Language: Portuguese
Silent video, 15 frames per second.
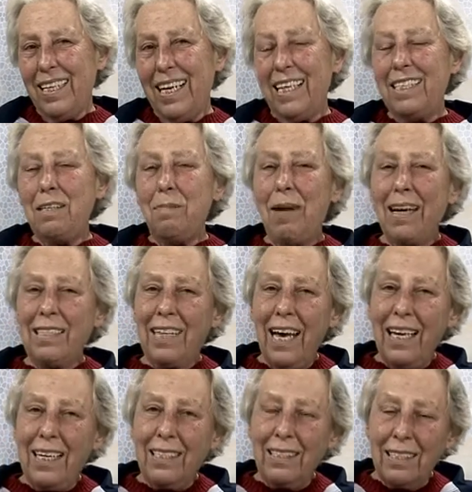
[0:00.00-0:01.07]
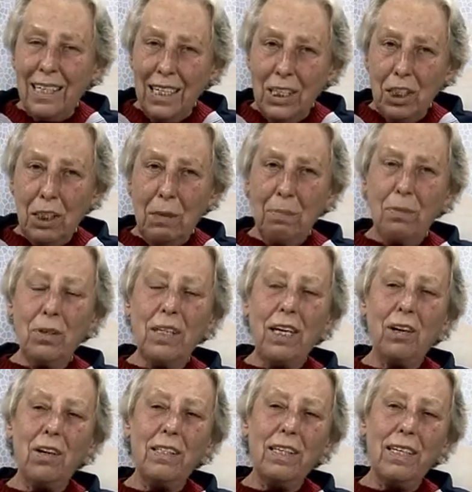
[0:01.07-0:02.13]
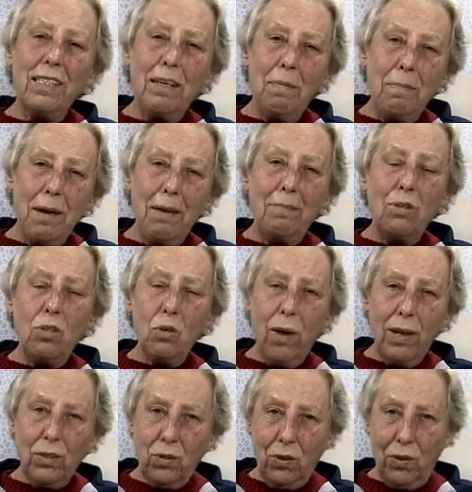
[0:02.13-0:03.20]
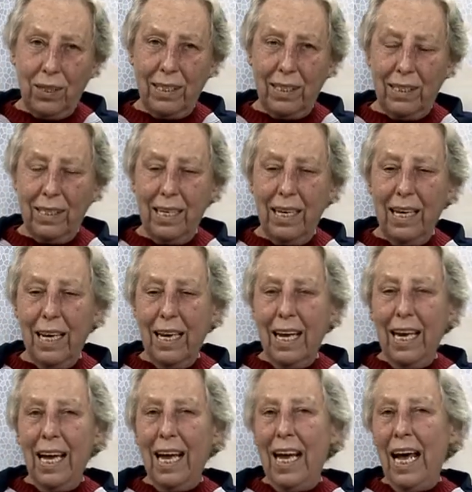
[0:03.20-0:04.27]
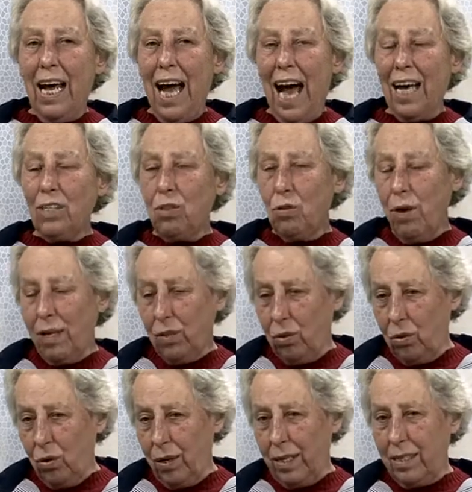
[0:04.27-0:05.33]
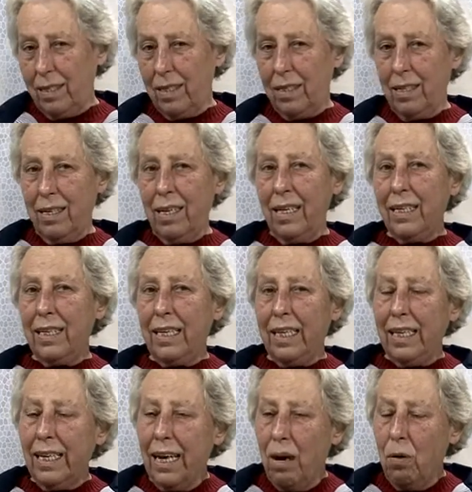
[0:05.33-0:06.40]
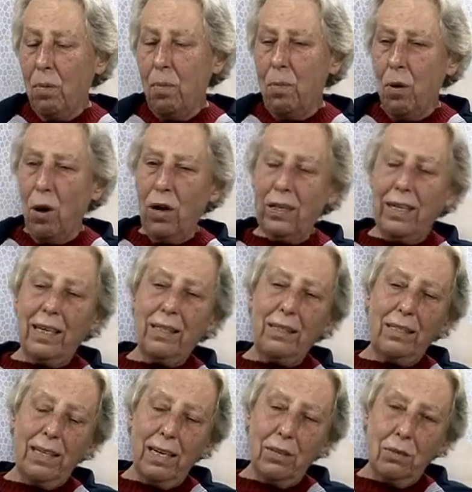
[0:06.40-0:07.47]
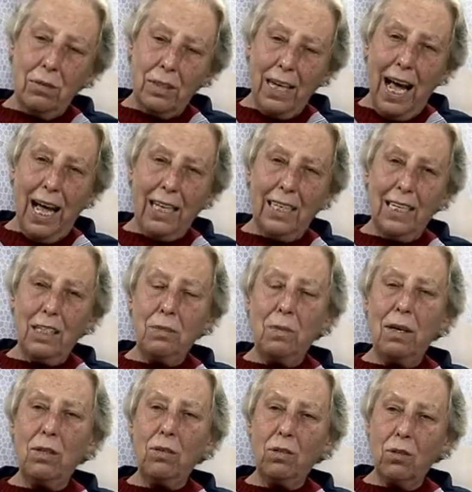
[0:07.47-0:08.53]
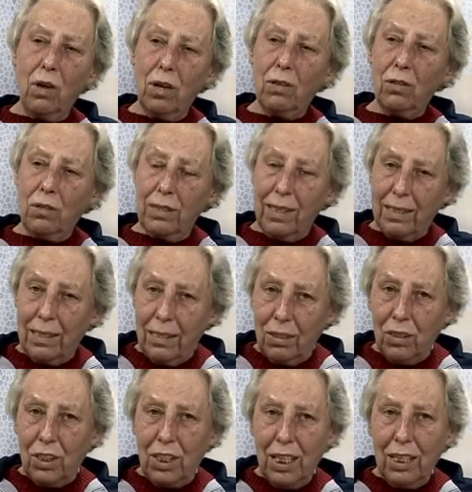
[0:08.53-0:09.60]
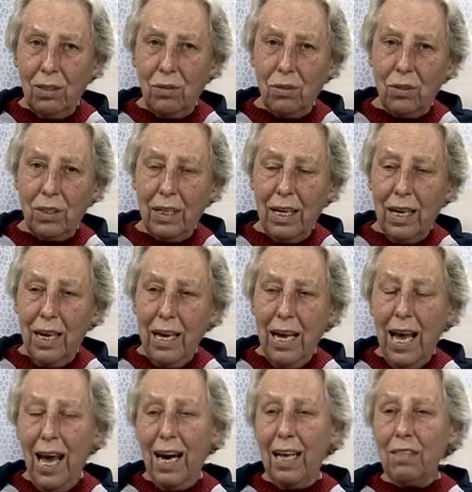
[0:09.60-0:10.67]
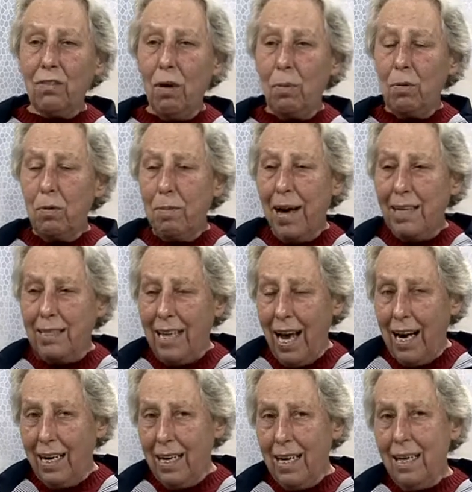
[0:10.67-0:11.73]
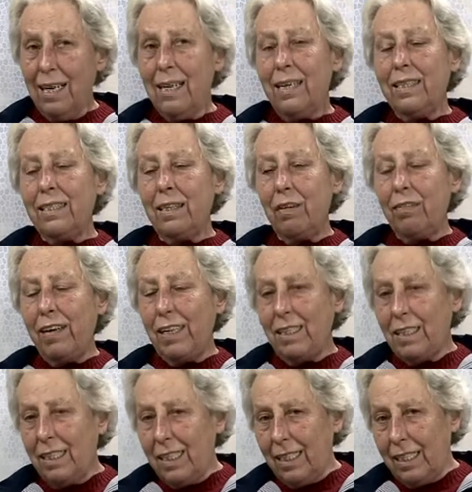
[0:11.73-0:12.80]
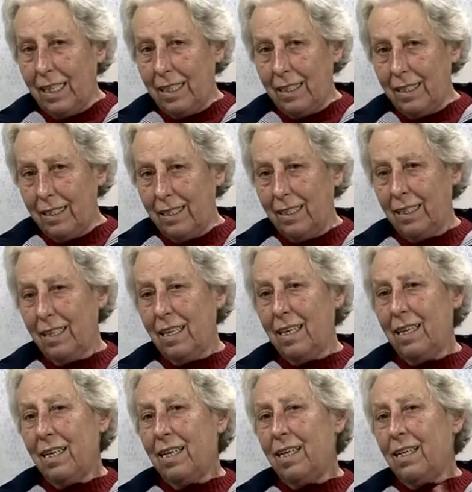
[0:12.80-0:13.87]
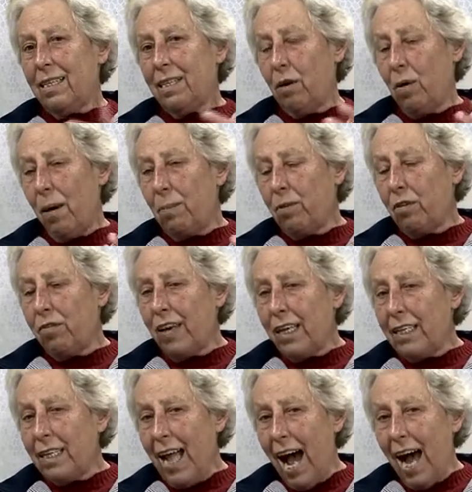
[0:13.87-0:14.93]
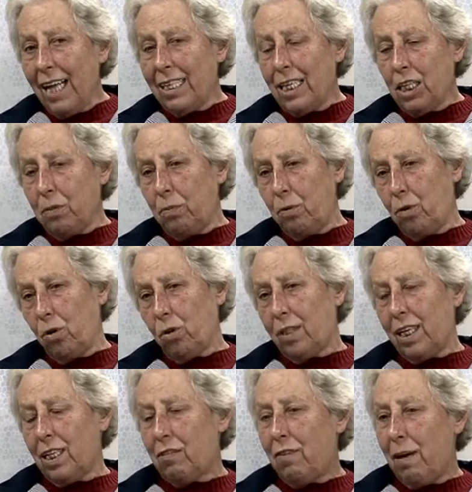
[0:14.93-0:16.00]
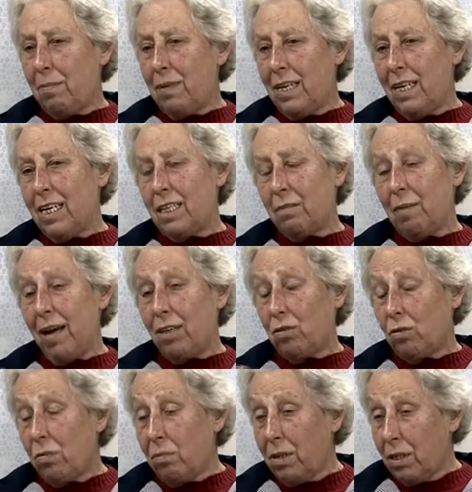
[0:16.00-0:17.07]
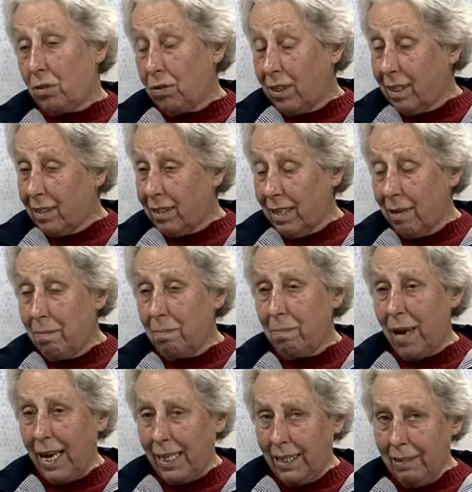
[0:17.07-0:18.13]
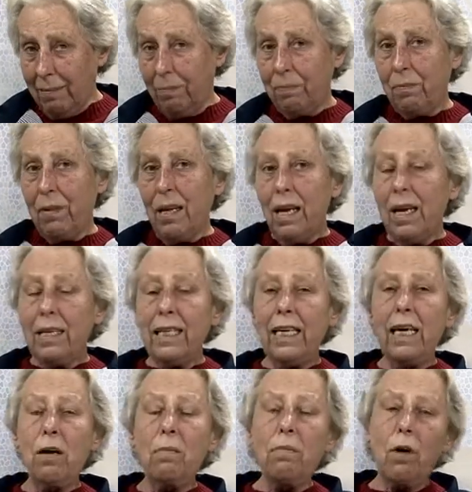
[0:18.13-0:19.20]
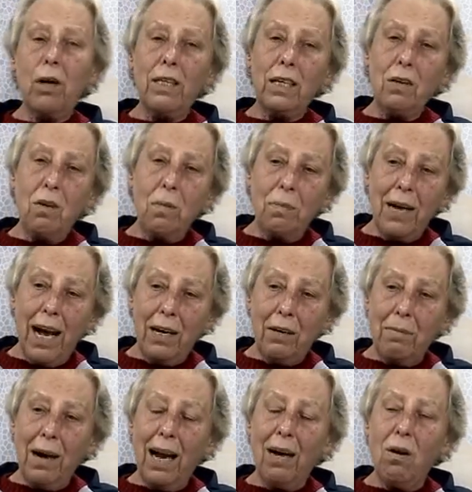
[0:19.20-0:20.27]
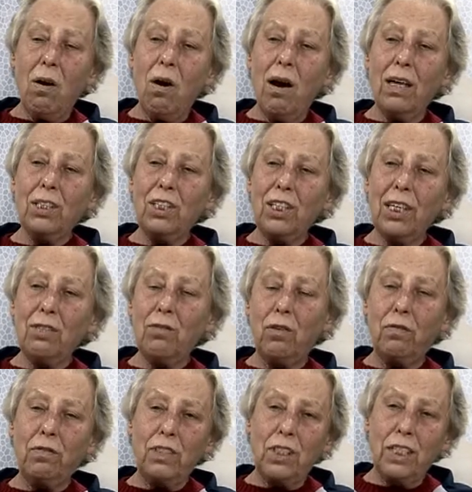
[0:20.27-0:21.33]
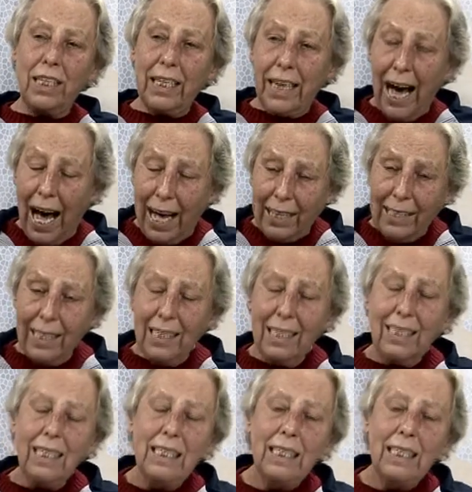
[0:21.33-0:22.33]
Esse bazar existe porque nós recebemos doações. As doações que não podem ser usadas pelos nossos assistidos elas vão para o bazar. São vendidas. São aproveitadas por outras famílias mais humildes também, certo. que não podem comprar numa loja sofisticada.